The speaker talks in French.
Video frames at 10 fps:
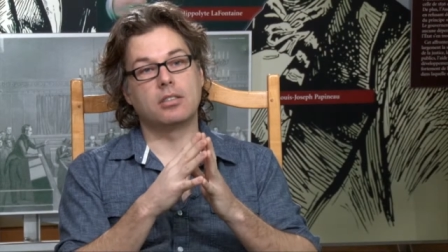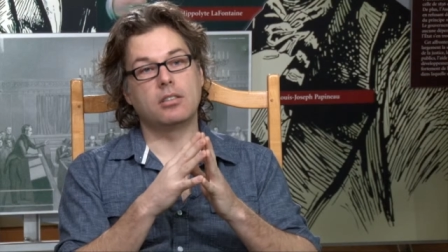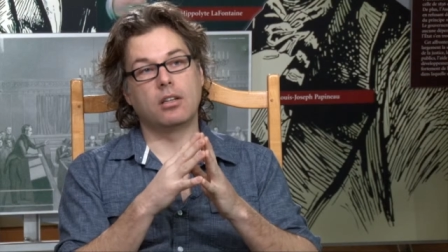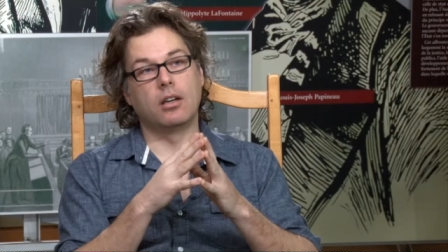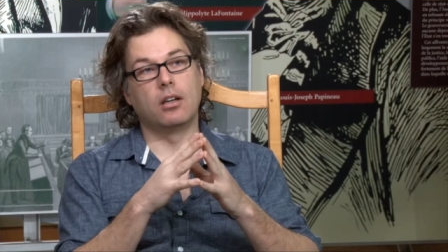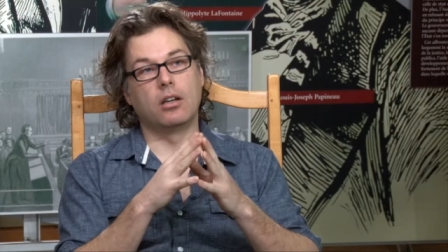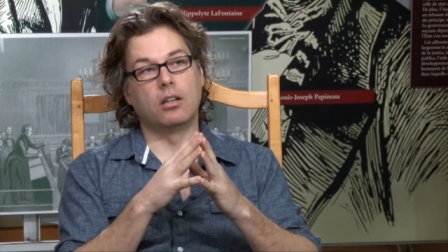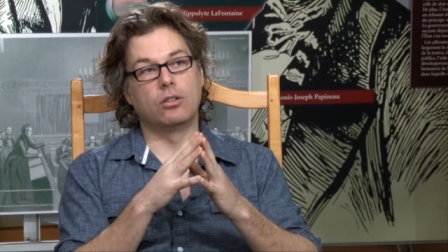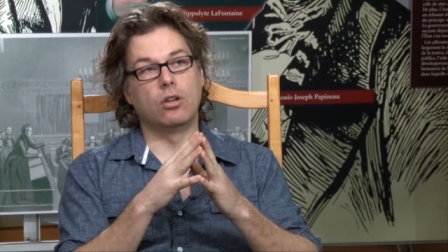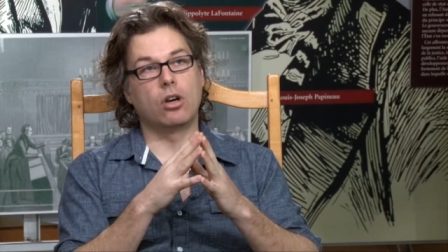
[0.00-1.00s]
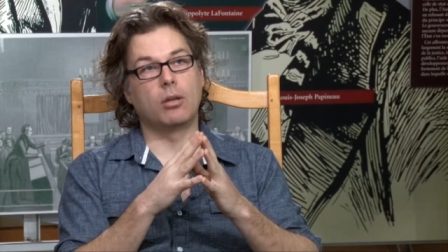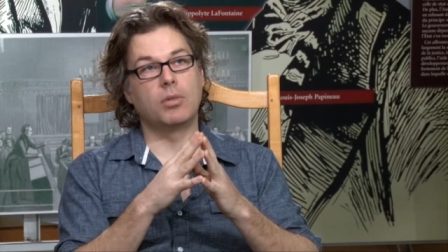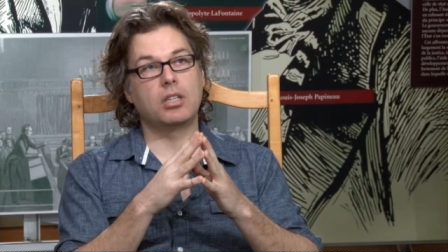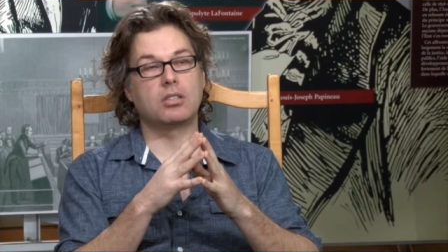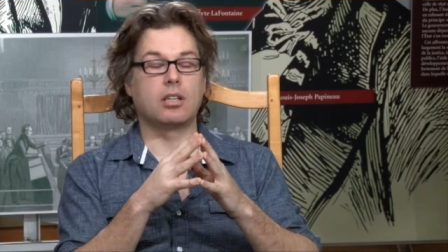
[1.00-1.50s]
Tu euh,
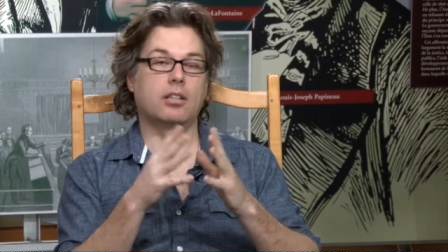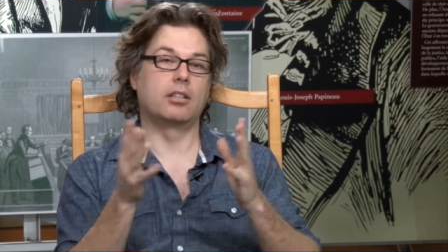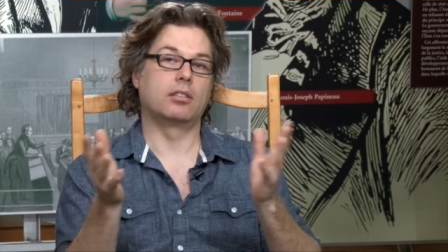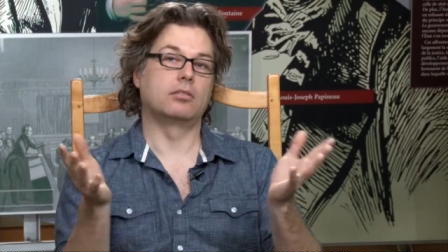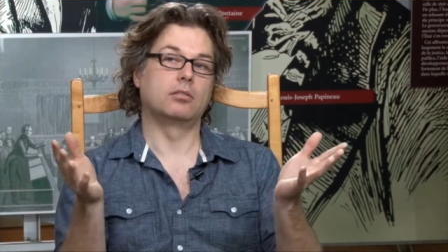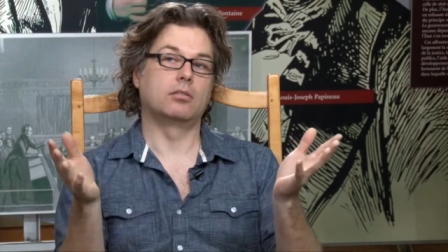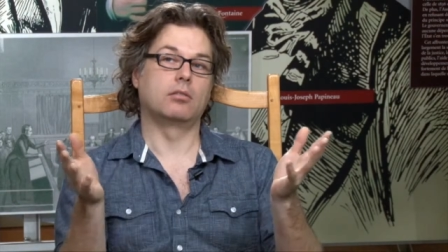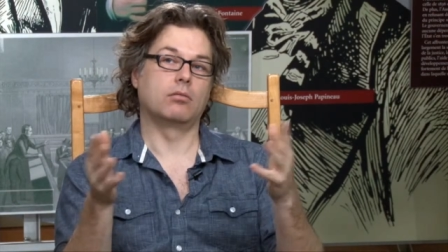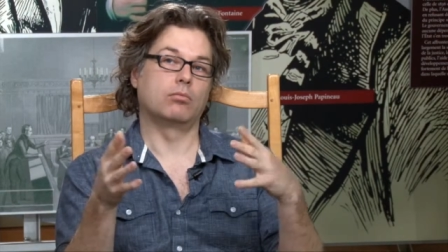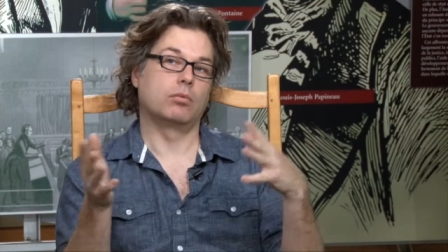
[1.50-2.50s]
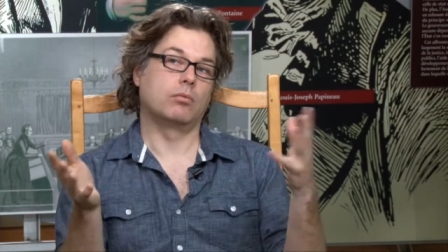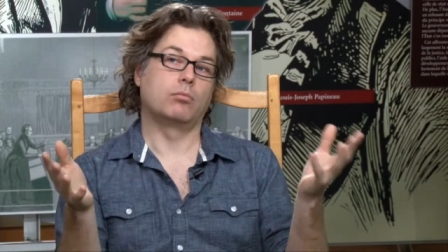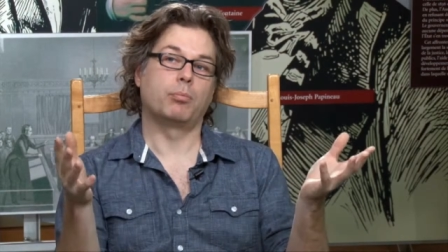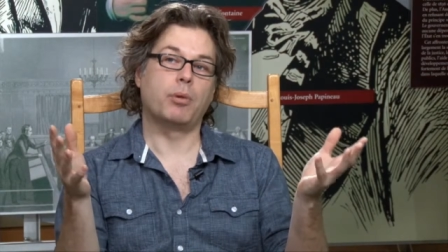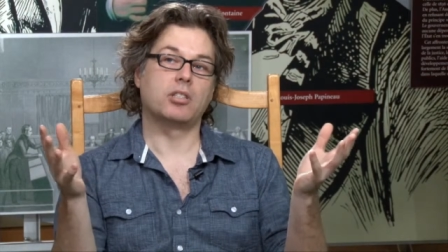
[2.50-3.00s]
de qui s'en, euh,
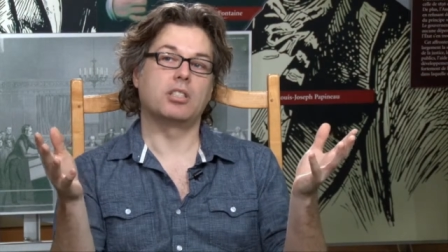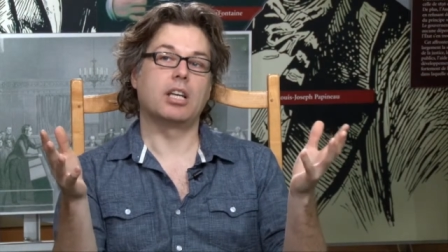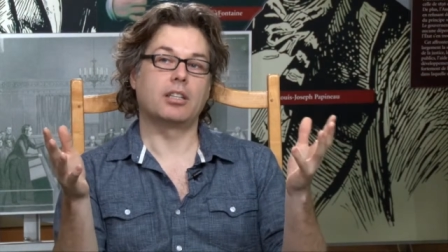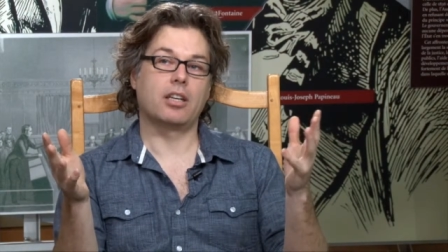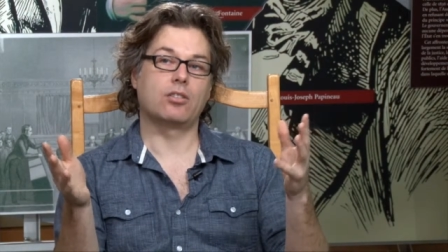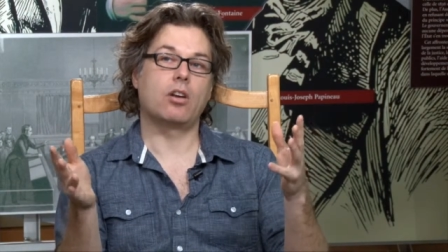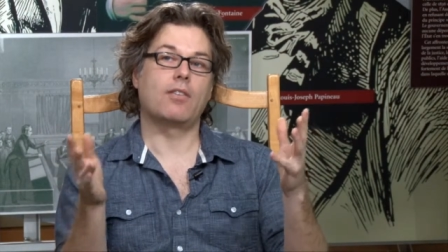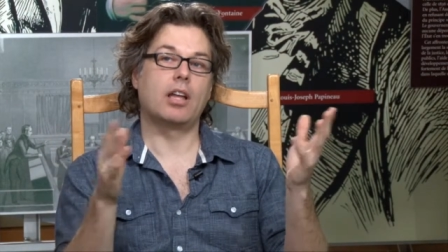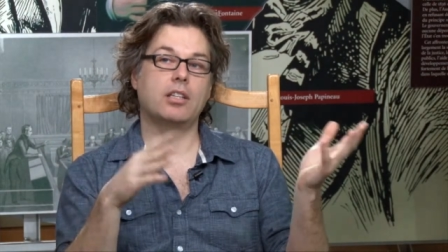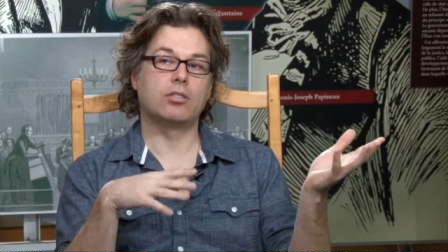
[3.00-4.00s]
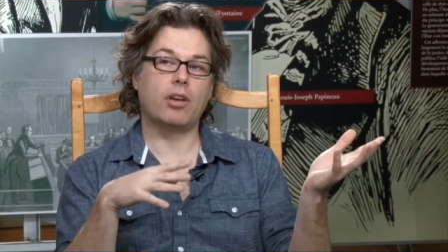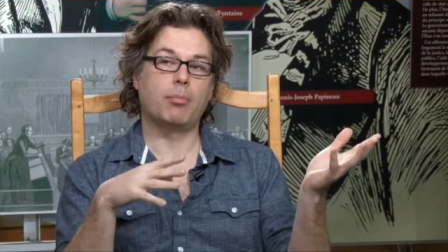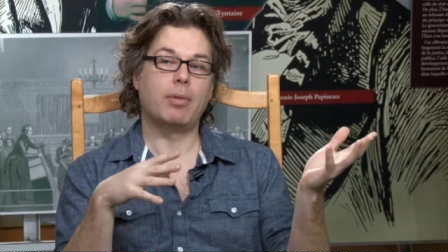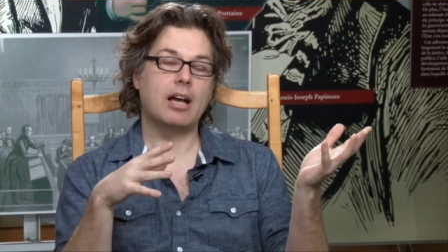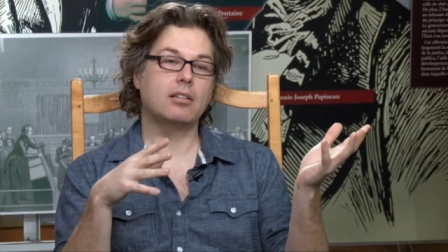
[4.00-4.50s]
passe ses dernières heures avant d'aller se
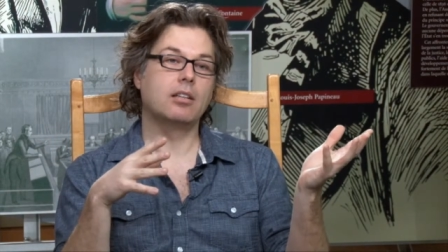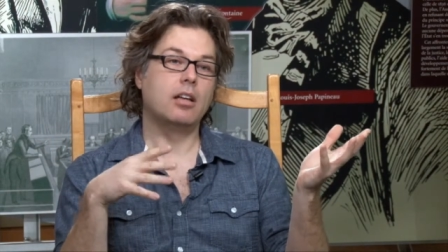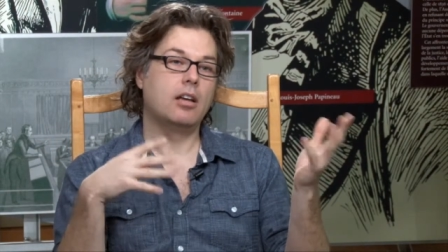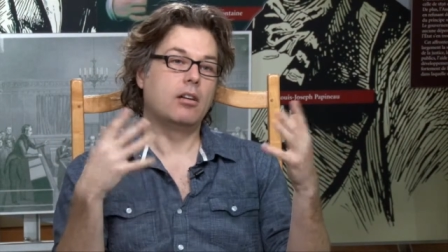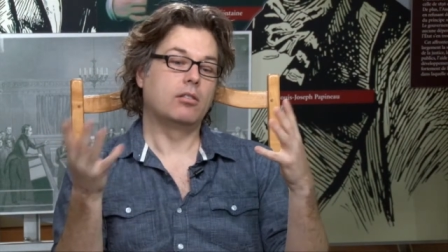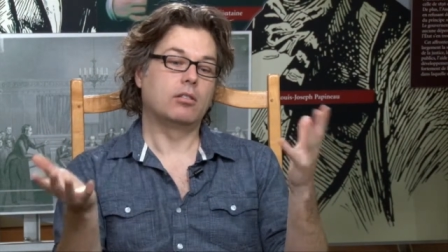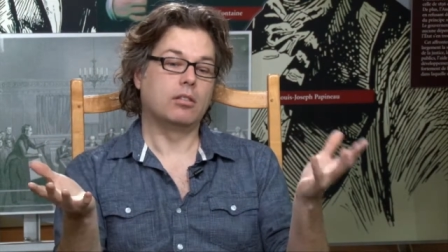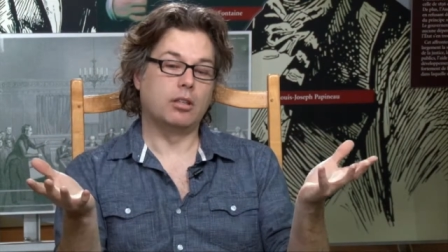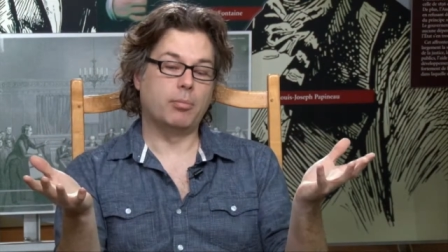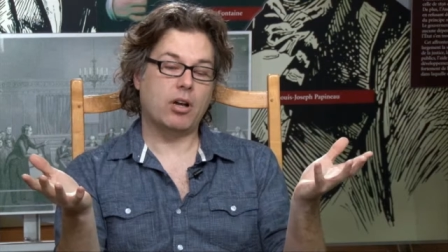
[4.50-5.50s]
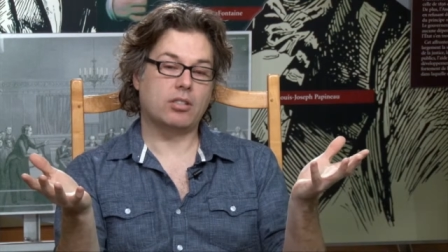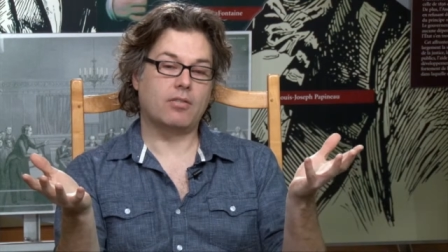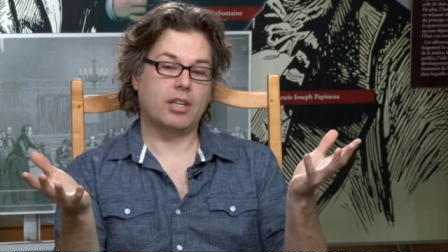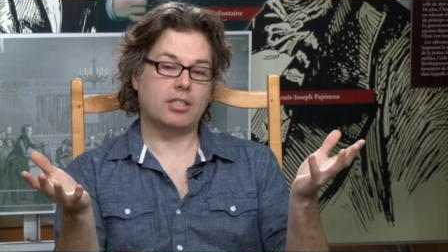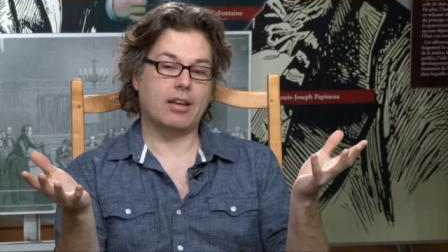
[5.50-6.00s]
faire pendre, il passe
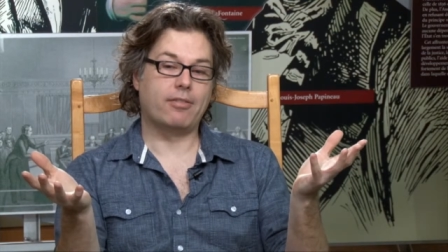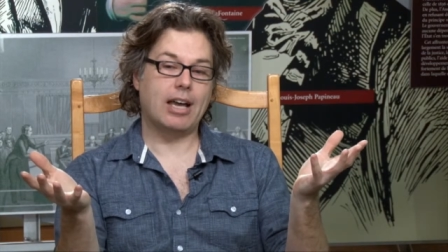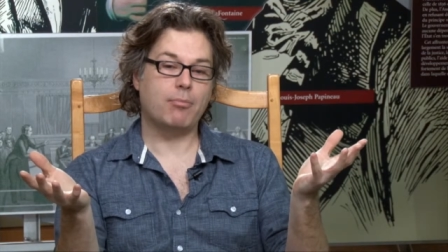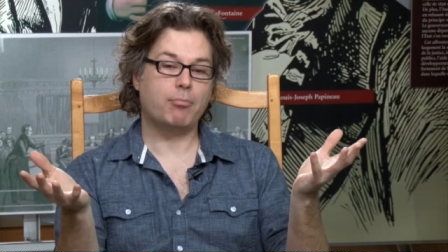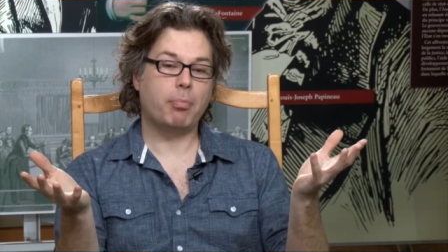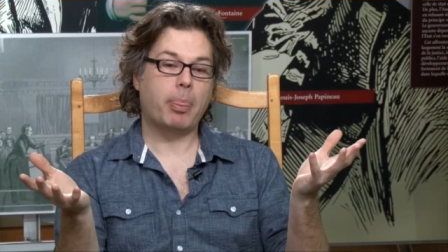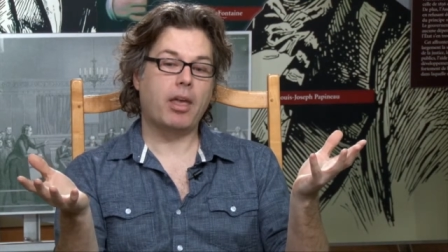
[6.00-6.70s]
avec sa femme.